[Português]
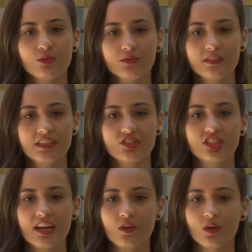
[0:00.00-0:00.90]
dúvidas
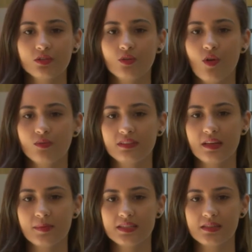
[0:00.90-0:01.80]
de acordo com o
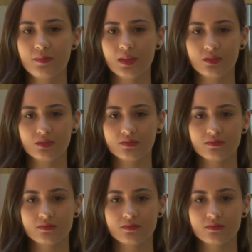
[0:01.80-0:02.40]
tema exibido.